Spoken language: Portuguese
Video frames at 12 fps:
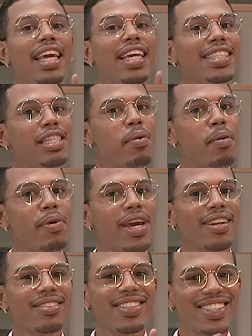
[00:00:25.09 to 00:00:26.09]
E se
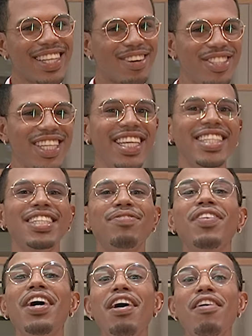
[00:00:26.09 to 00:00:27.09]
beber, não dirija.
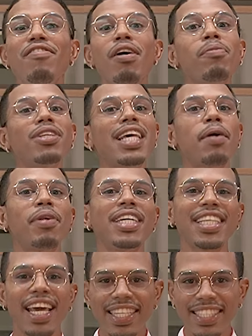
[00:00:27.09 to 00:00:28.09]
Vamos lá para
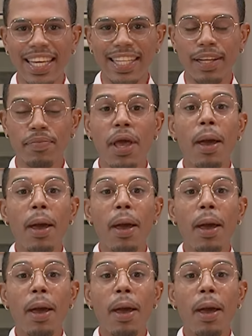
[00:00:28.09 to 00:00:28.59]
essa receita.